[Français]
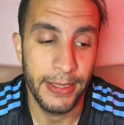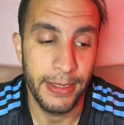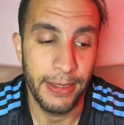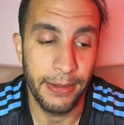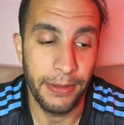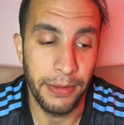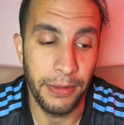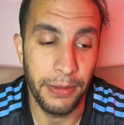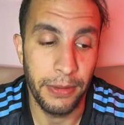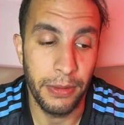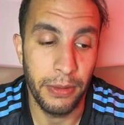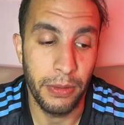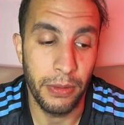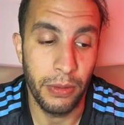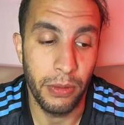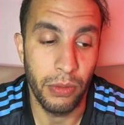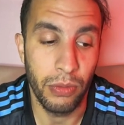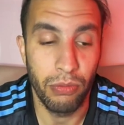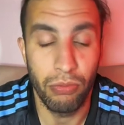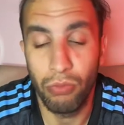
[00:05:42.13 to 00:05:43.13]

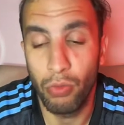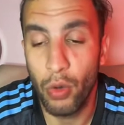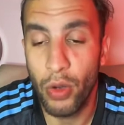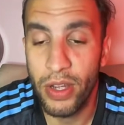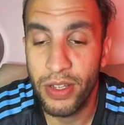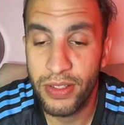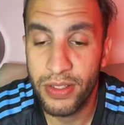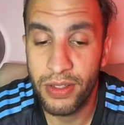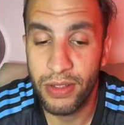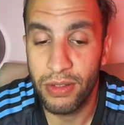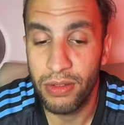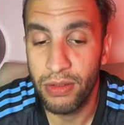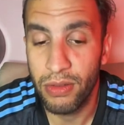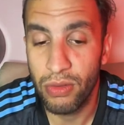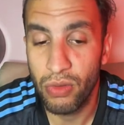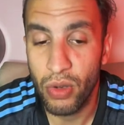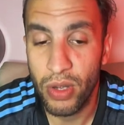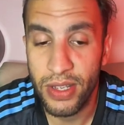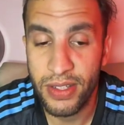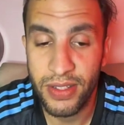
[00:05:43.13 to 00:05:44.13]
euh,
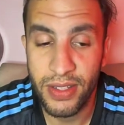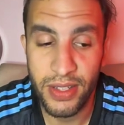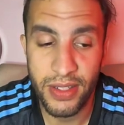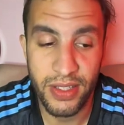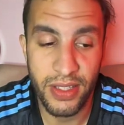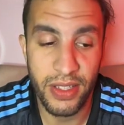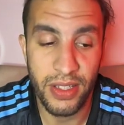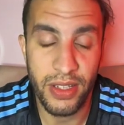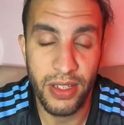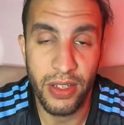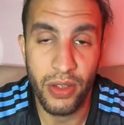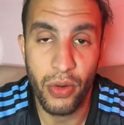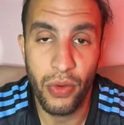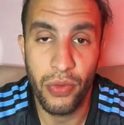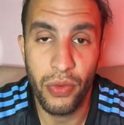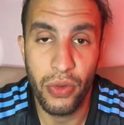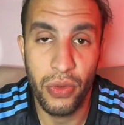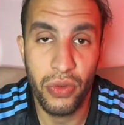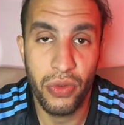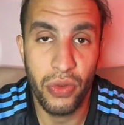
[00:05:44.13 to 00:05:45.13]
SS qui est
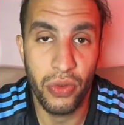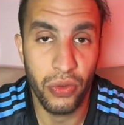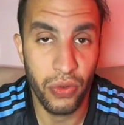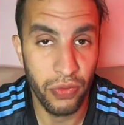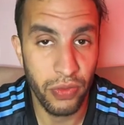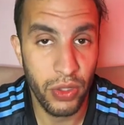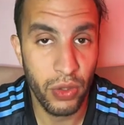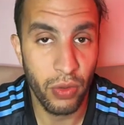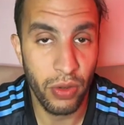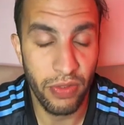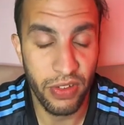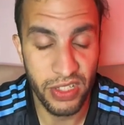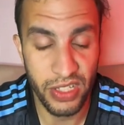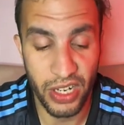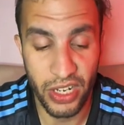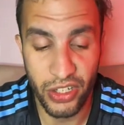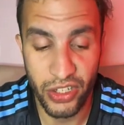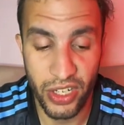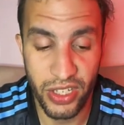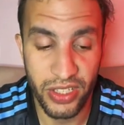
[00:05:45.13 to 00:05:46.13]
revenu sur deux victoires face à
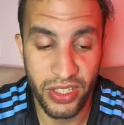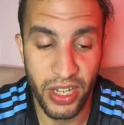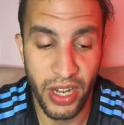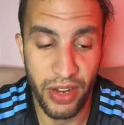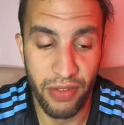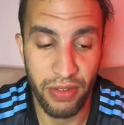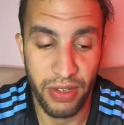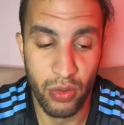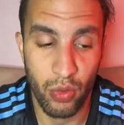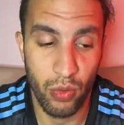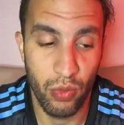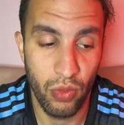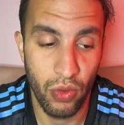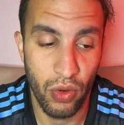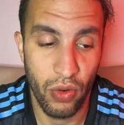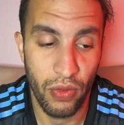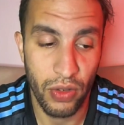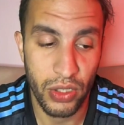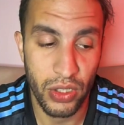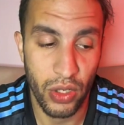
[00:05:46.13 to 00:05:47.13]
la JASKA et face, au, euh,
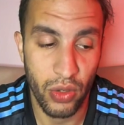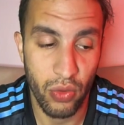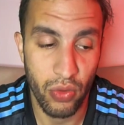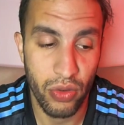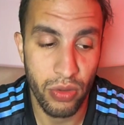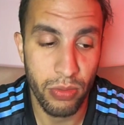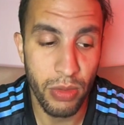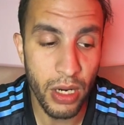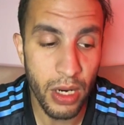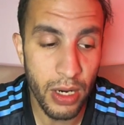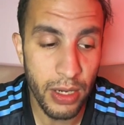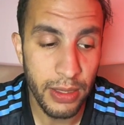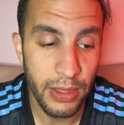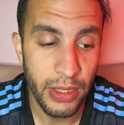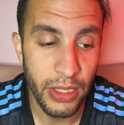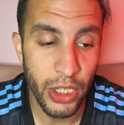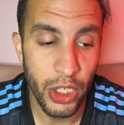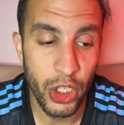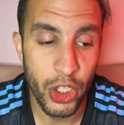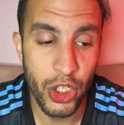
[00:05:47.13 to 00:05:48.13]
face à l'USMA.
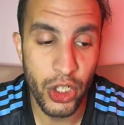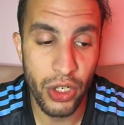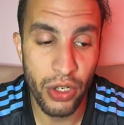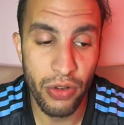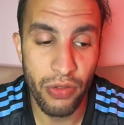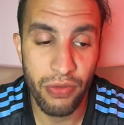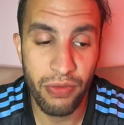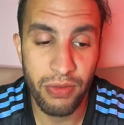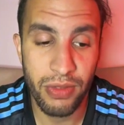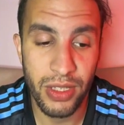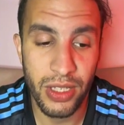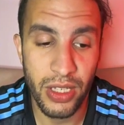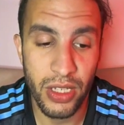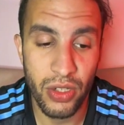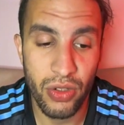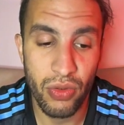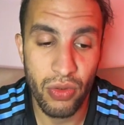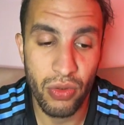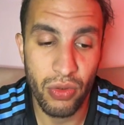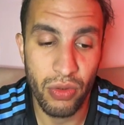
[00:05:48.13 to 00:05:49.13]
schliff qui est
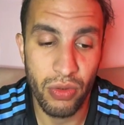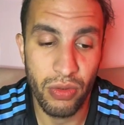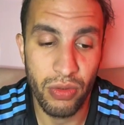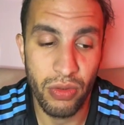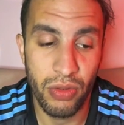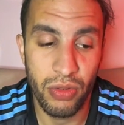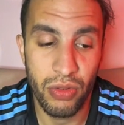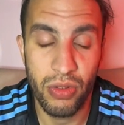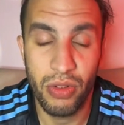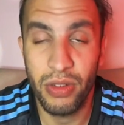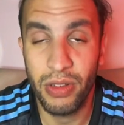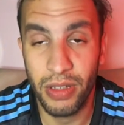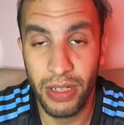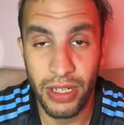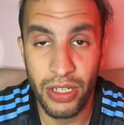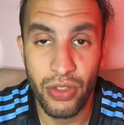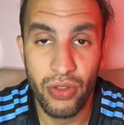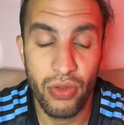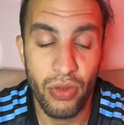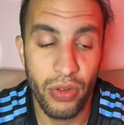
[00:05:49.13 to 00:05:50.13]
sur une,
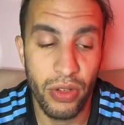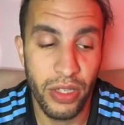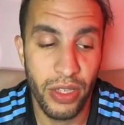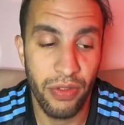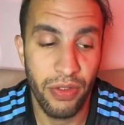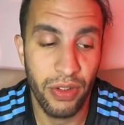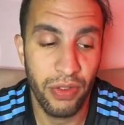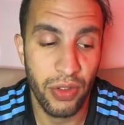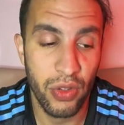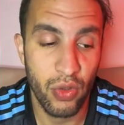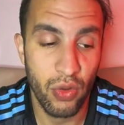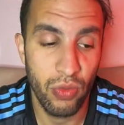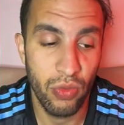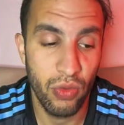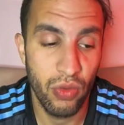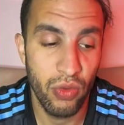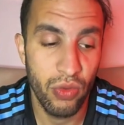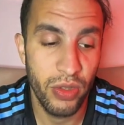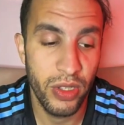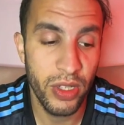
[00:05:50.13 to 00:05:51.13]
reste sur une défaite face au
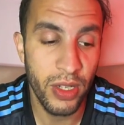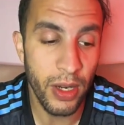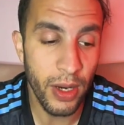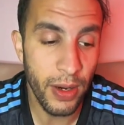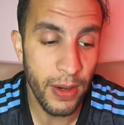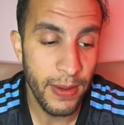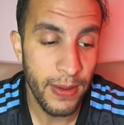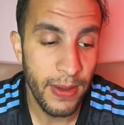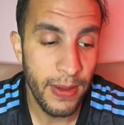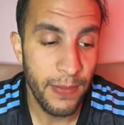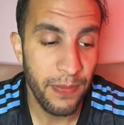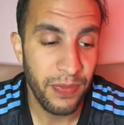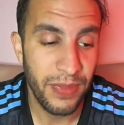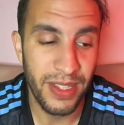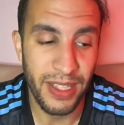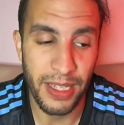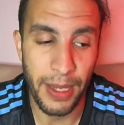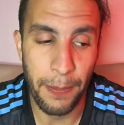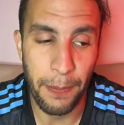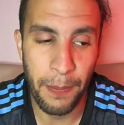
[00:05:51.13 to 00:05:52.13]
Mouloudia,
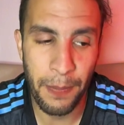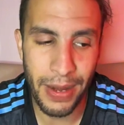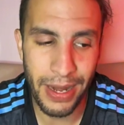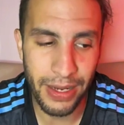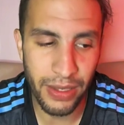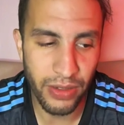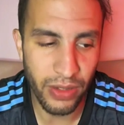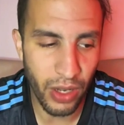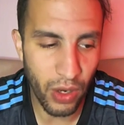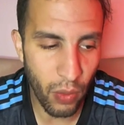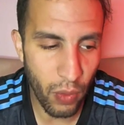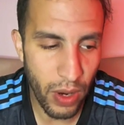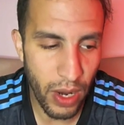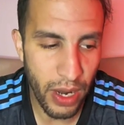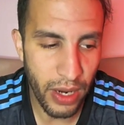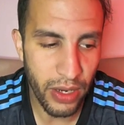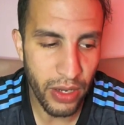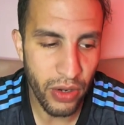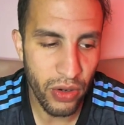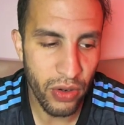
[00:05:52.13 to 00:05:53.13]
qui n'a pas le droit à
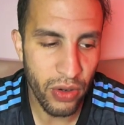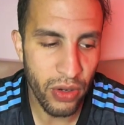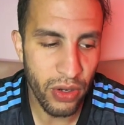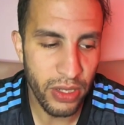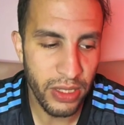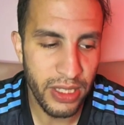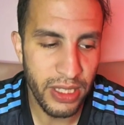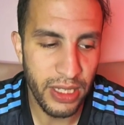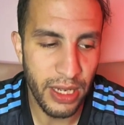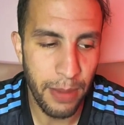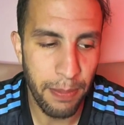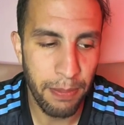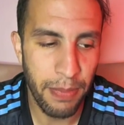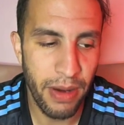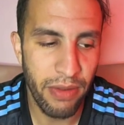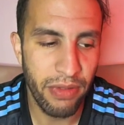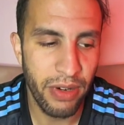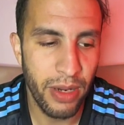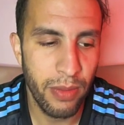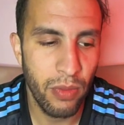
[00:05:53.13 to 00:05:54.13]
l'erreur, qui n'a pas
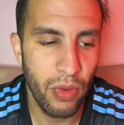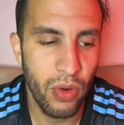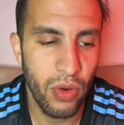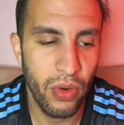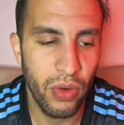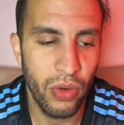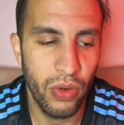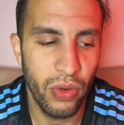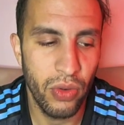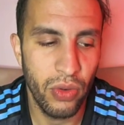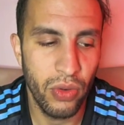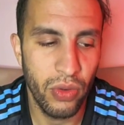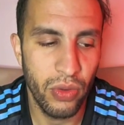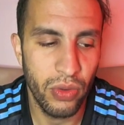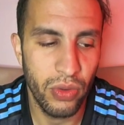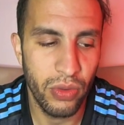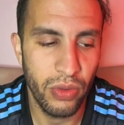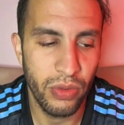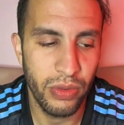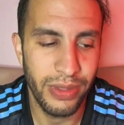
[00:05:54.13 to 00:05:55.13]
vraiment le,
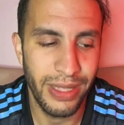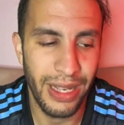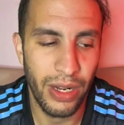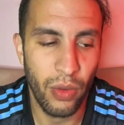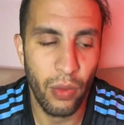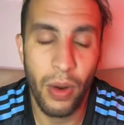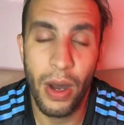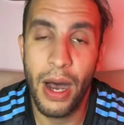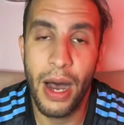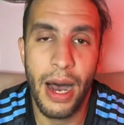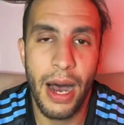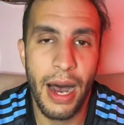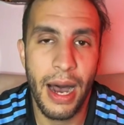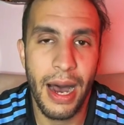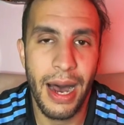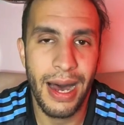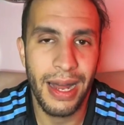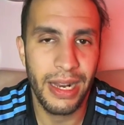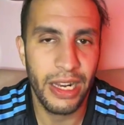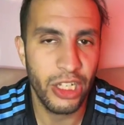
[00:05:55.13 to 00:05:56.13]
le, droit
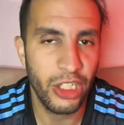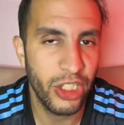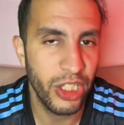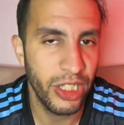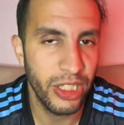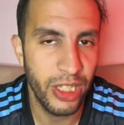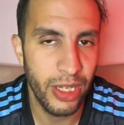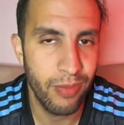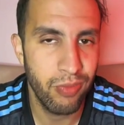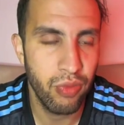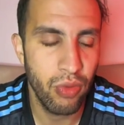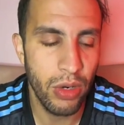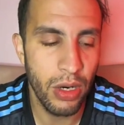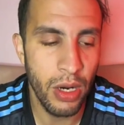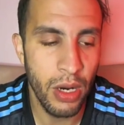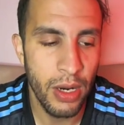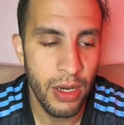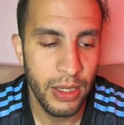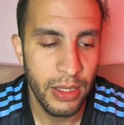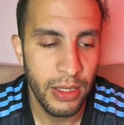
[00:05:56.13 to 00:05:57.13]
à, lâcher des points.